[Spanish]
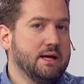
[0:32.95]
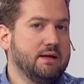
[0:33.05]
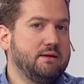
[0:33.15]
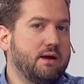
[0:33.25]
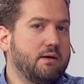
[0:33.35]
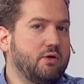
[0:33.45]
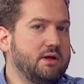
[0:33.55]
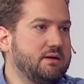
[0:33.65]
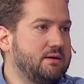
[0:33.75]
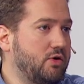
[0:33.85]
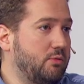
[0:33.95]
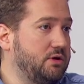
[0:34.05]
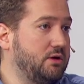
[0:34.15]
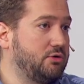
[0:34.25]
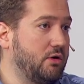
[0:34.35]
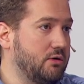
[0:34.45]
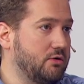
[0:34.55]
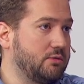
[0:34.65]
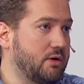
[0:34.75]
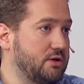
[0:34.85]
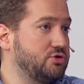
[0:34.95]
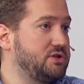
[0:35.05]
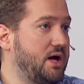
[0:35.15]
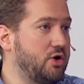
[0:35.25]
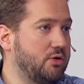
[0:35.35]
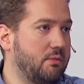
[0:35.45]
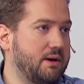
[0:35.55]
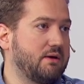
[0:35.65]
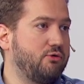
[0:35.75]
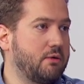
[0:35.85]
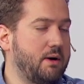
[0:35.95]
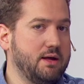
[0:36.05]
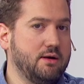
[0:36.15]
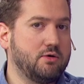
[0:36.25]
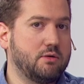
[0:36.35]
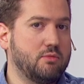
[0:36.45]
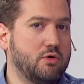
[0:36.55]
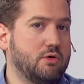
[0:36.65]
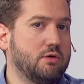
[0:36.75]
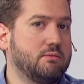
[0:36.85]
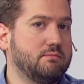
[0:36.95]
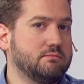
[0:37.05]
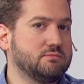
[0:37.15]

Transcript: Y tiene que ver con entender cómo TikTok, como red social, como plataforma y como,